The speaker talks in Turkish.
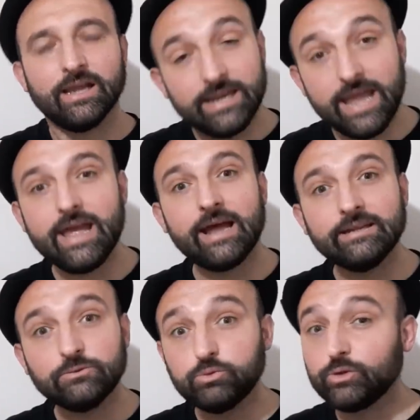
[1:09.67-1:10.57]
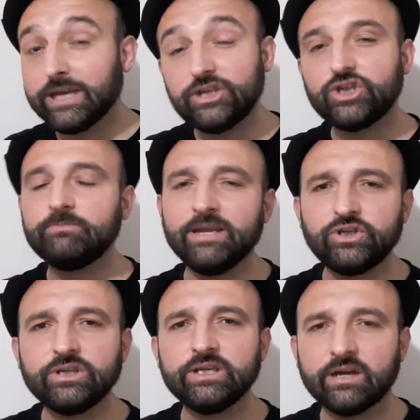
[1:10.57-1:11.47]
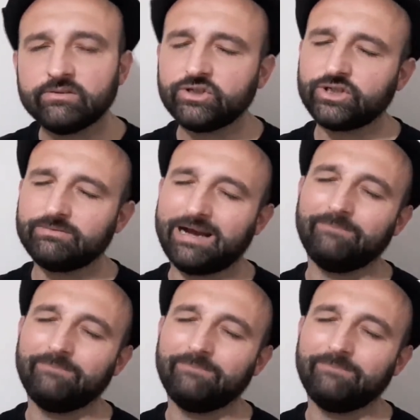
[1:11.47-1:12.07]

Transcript: Ne yani şu geçirme işini yanlış.